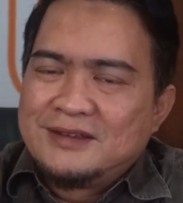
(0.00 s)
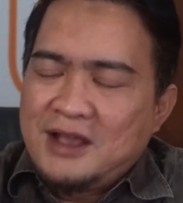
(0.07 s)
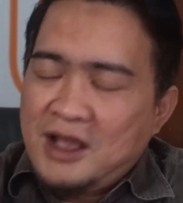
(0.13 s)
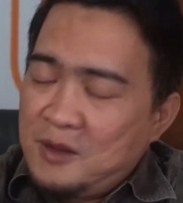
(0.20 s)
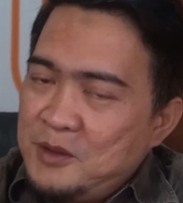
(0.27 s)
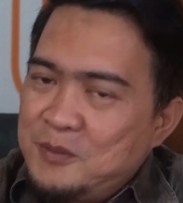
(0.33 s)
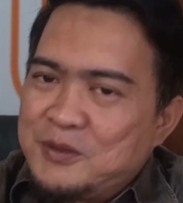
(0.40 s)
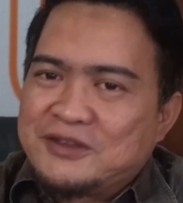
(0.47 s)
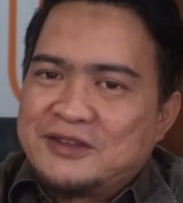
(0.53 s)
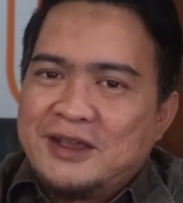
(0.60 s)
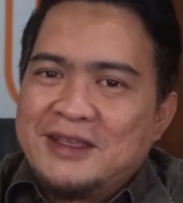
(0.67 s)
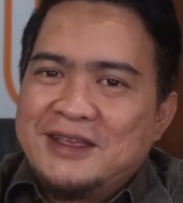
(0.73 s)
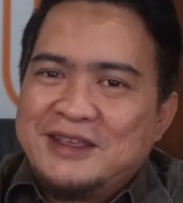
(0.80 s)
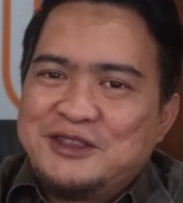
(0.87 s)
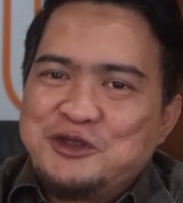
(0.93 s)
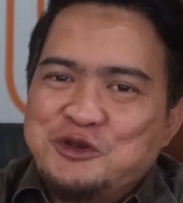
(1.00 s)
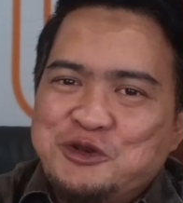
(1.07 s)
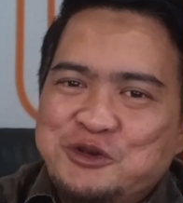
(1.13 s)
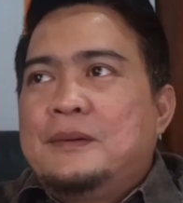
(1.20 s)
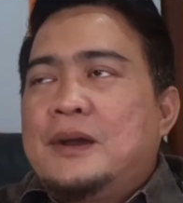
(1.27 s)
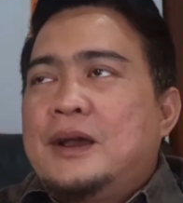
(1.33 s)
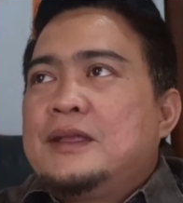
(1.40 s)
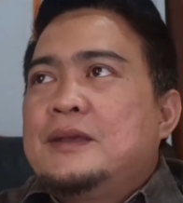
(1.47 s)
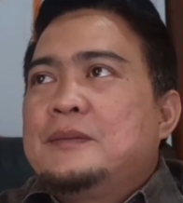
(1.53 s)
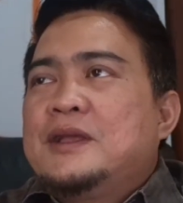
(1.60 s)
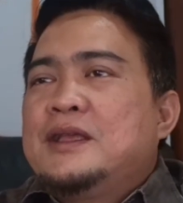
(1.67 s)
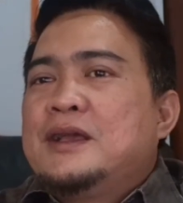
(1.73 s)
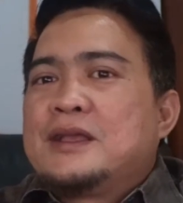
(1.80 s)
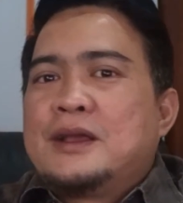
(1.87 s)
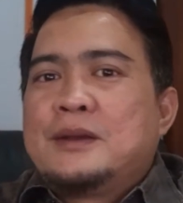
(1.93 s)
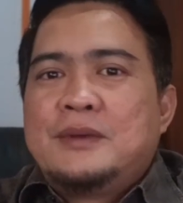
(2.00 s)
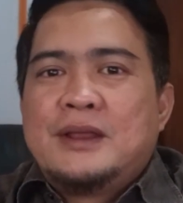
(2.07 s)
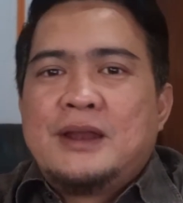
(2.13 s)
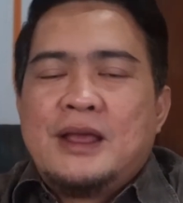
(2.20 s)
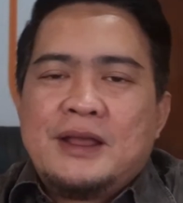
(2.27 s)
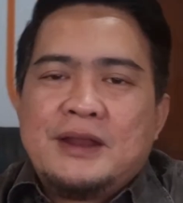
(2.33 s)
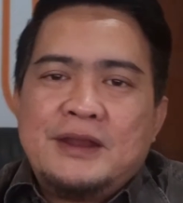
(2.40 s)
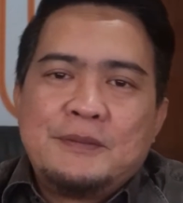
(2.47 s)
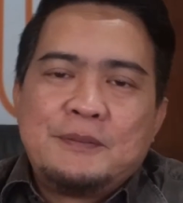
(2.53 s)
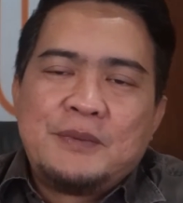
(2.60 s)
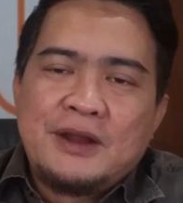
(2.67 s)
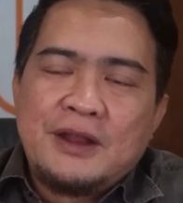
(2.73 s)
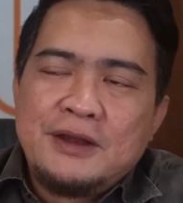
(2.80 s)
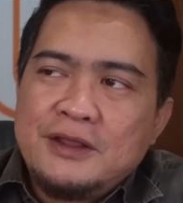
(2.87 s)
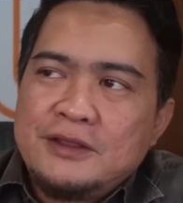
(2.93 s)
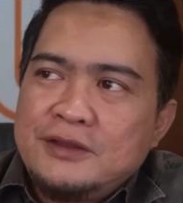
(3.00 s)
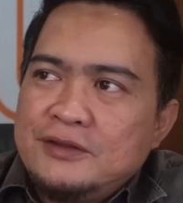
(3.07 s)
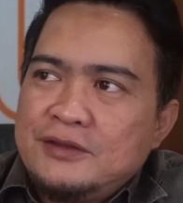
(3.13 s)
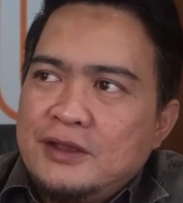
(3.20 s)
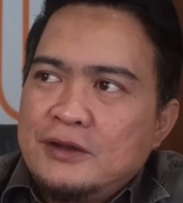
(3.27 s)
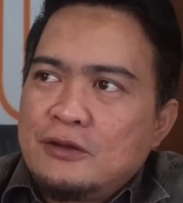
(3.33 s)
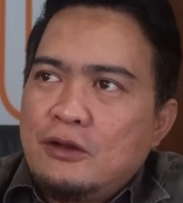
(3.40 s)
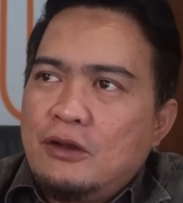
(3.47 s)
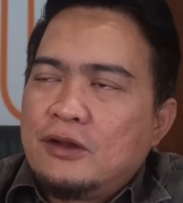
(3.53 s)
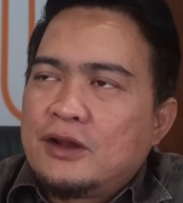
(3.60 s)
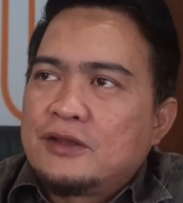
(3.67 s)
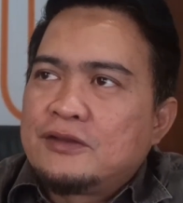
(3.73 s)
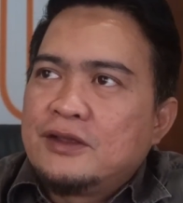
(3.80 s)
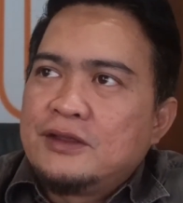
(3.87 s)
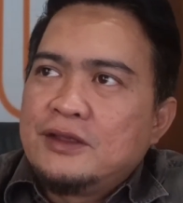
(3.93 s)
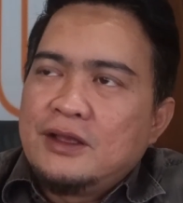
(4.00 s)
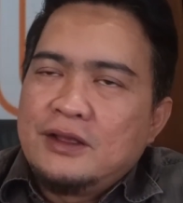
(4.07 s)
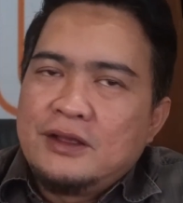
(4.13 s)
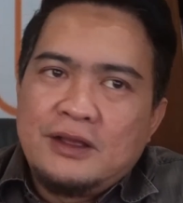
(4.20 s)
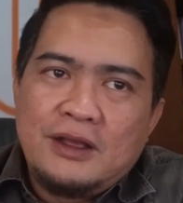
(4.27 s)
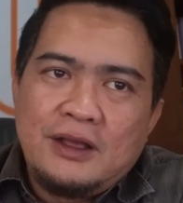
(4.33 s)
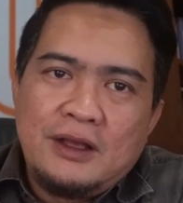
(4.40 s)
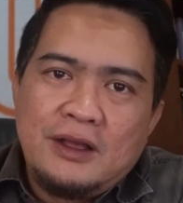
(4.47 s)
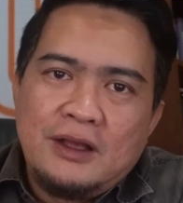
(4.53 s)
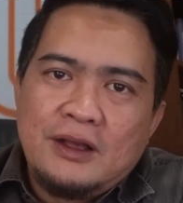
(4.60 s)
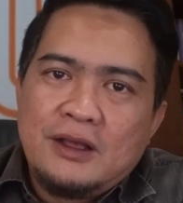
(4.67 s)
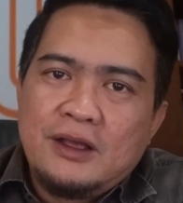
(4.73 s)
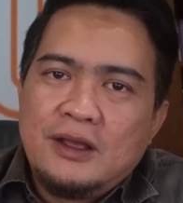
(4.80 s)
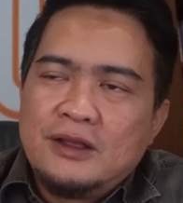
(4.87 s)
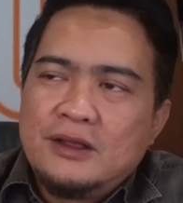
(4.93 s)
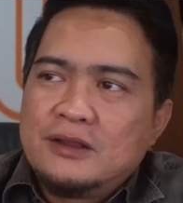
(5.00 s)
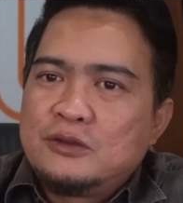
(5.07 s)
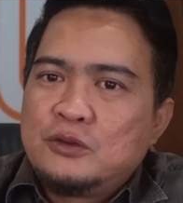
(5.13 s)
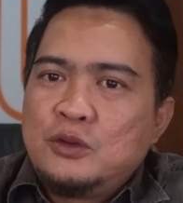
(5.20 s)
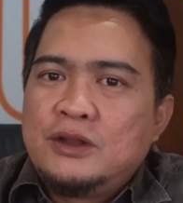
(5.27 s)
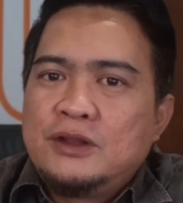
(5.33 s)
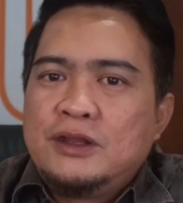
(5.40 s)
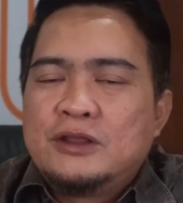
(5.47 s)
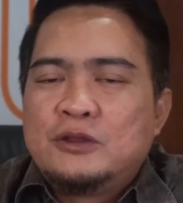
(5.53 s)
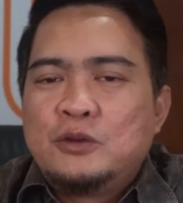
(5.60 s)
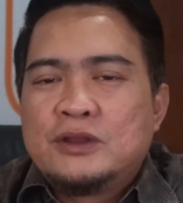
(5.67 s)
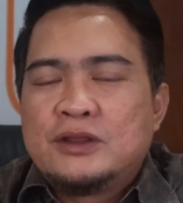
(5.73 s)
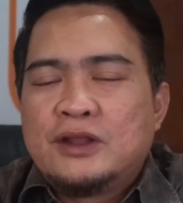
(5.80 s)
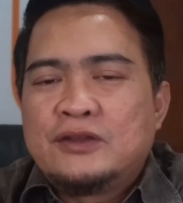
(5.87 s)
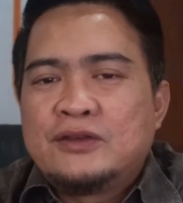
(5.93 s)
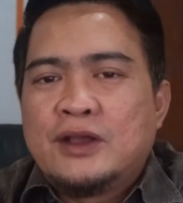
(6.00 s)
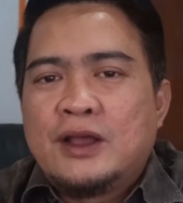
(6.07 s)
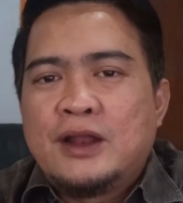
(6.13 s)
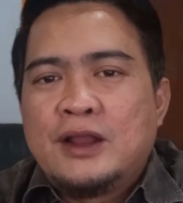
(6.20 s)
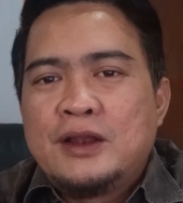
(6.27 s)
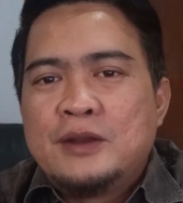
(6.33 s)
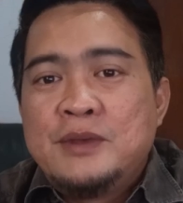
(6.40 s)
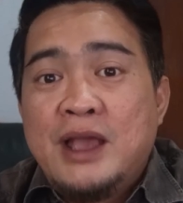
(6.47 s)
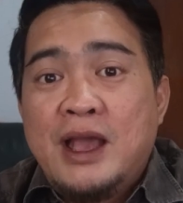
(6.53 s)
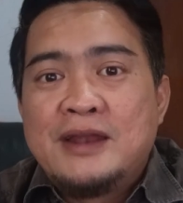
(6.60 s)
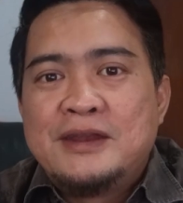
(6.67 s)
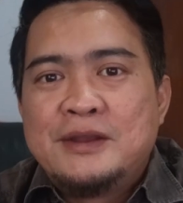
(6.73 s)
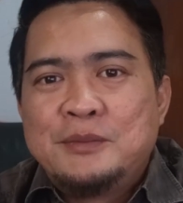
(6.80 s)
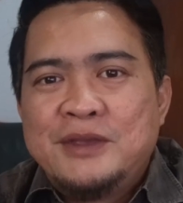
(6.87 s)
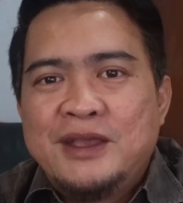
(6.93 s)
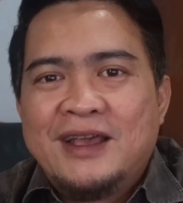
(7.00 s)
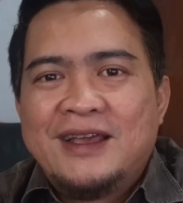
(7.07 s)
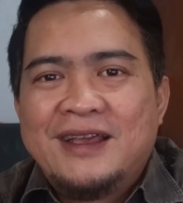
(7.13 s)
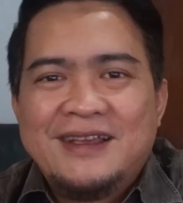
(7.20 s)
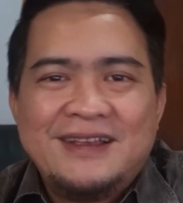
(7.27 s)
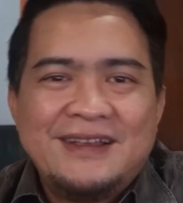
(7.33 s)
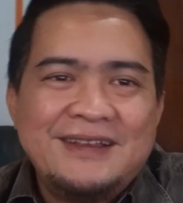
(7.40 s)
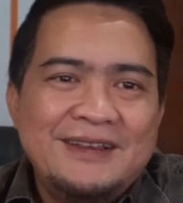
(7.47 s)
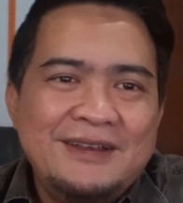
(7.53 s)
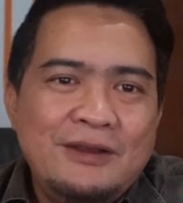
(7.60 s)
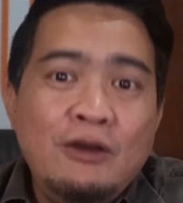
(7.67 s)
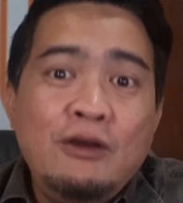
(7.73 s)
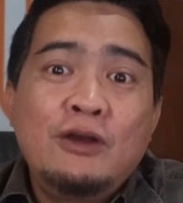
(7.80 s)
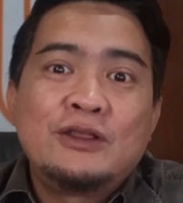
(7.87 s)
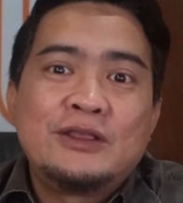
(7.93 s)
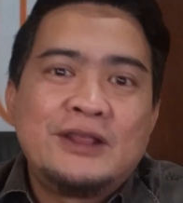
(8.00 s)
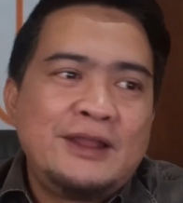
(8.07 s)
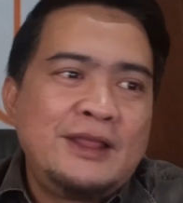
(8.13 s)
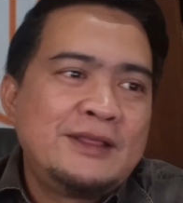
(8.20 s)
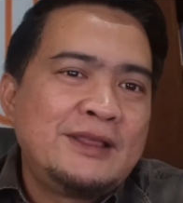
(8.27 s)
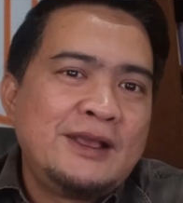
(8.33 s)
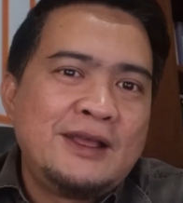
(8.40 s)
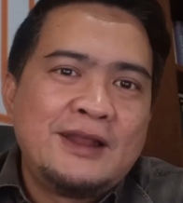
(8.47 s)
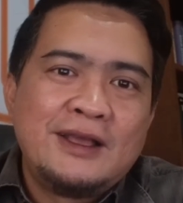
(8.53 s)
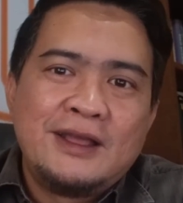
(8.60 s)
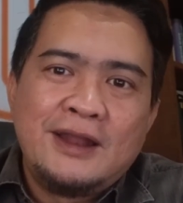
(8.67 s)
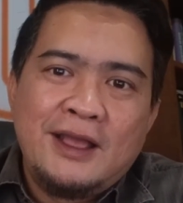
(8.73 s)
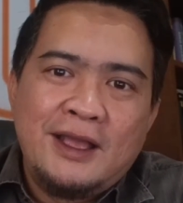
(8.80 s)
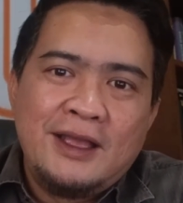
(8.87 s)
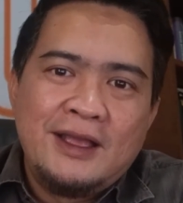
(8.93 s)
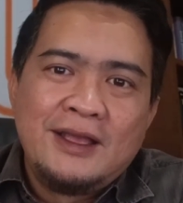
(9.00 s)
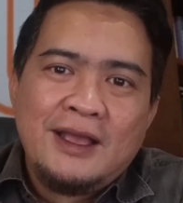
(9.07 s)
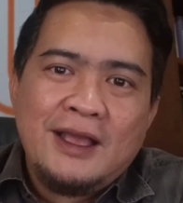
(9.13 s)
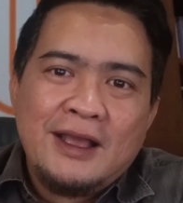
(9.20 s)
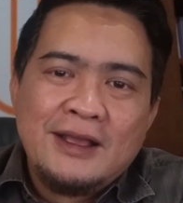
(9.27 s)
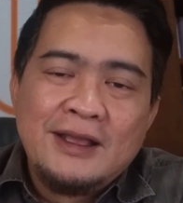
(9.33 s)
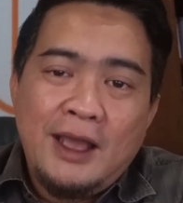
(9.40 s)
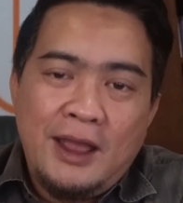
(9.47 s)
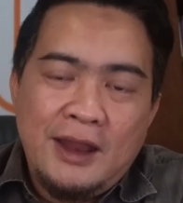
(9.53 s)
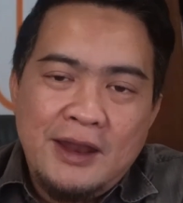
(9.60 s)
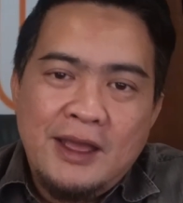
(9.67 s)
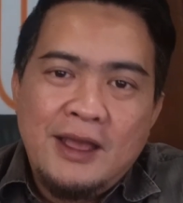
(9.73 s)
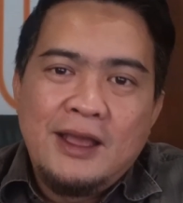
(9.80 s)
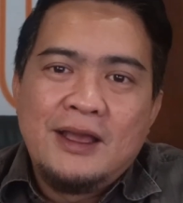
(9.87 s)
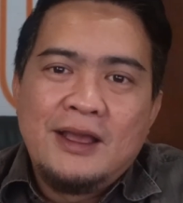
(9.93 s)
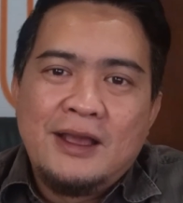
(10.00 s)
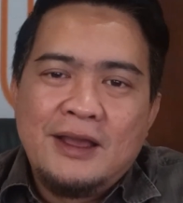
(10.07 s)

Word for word: Kami percaya itu. Makanya banyak yang bilang nih para netizen kok rasanya ah, tweet di Twitter sekarang lebih adem ya. Oh ternyata gara-gara nggak ada